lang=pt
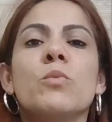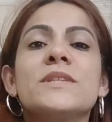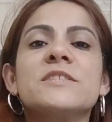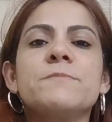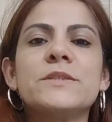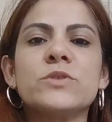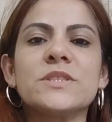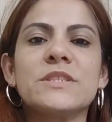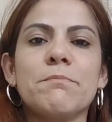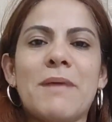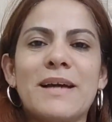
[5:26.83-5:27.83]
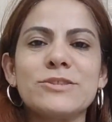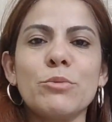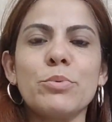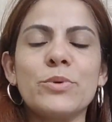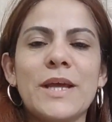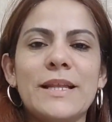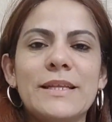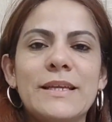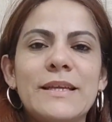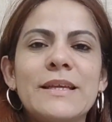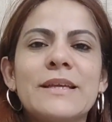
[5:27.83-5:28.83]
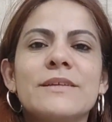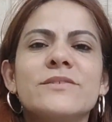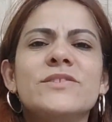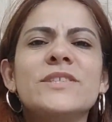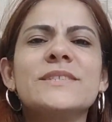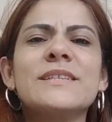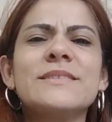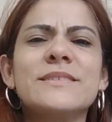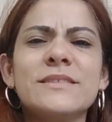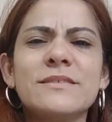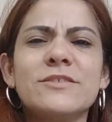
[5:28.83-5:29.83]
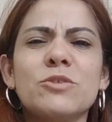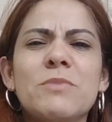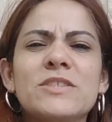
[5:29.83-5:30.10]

Muitas pessoas que passam por ali dizem sentir uma